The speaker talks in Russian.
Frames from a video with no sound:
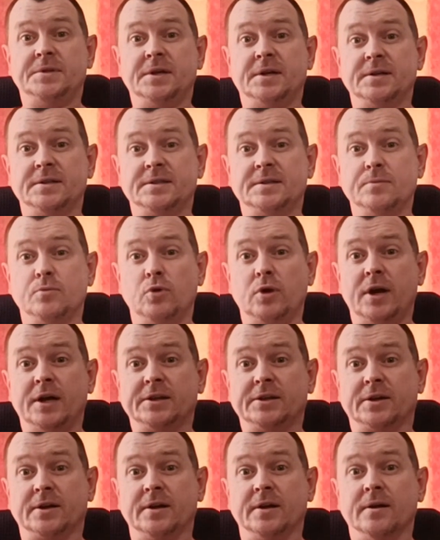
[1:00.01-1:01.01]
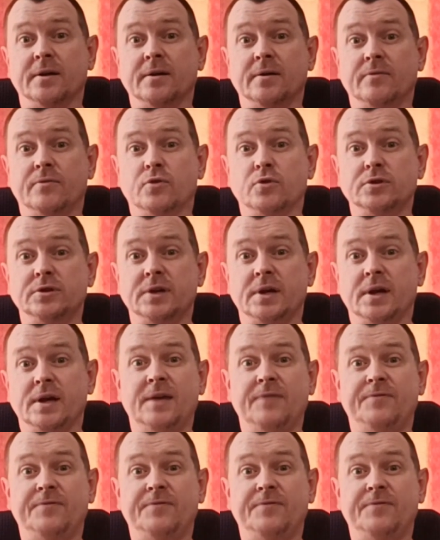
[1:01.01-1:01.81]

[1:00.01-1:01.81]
Психостимуляторы вроде